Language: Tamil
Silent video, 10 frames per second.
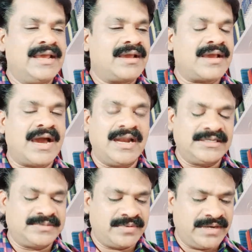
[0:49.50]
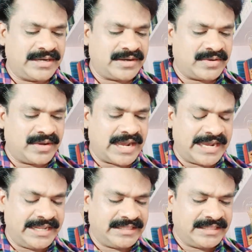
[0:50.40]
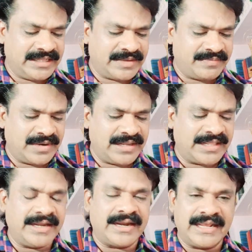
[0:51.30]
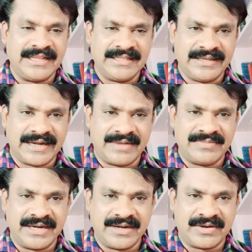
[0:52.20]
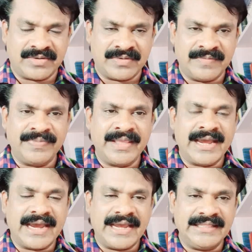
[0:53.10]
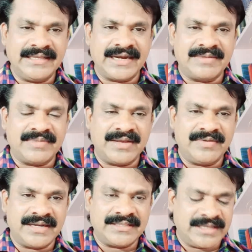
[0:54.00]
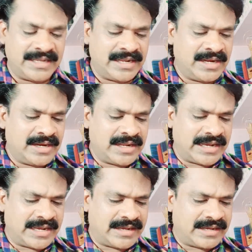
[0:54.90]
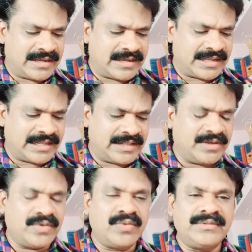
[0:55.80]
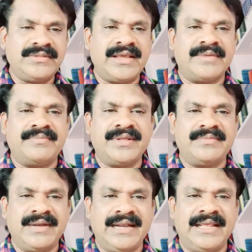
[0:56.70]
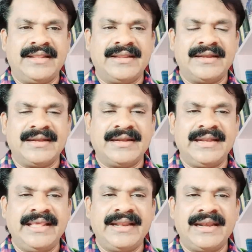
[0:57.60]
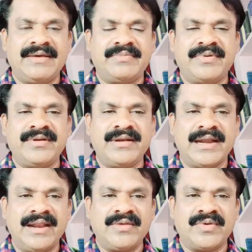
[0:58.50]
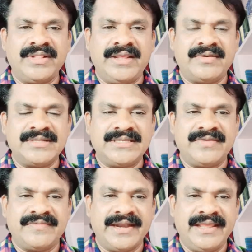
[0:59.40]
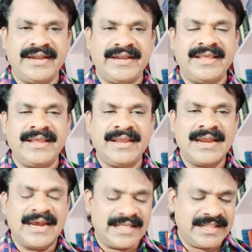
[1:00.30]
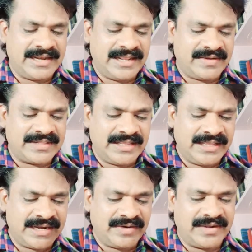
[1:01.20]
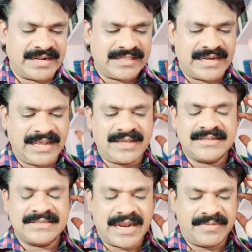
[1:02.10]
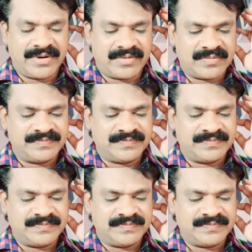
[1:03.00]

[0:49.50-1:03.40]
கால் ஸ்பூன் எடுக்கணும் ஐந்து எம்எல் தான் ஐந்து கிராம் தான் எடுக்கணும் ஐந்து கிராம் அளவு எடுத்து அதாவது நூற்றி ஐம்பது மில்லி நீரில் போட்டு நல்லா கொதிக்க வச்சு வடிகட்டி அதை நீங்கள் வந்து இரவு நேரத்தில் சாப்பிடணும்